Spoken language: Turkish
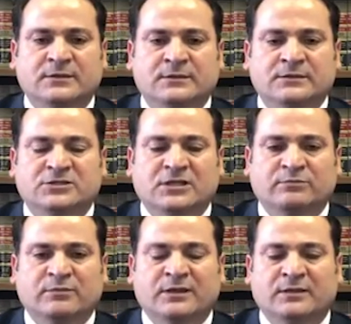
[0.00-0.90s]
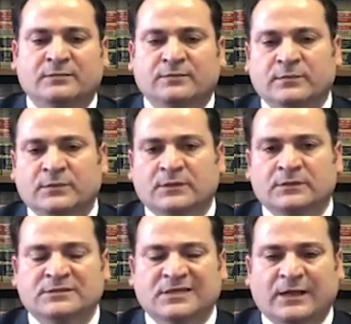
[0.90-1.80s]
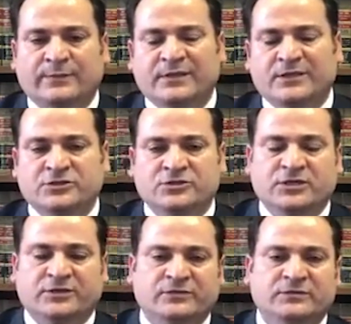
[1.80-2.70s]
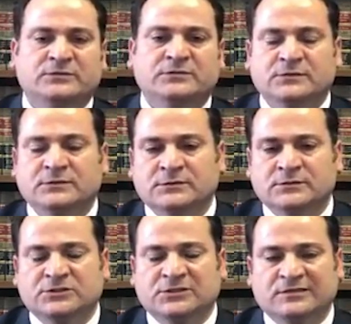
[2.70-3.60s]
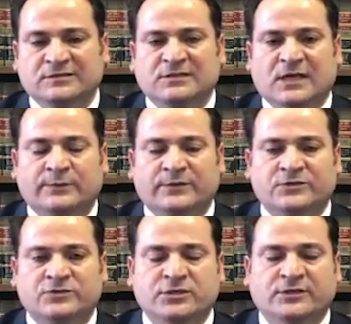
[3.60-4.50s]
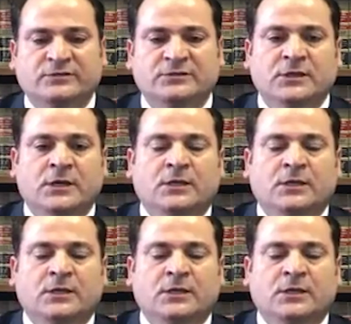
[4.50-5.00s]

işletme e, sahibi değişecektir. E, şirketin sahibi değişecektir.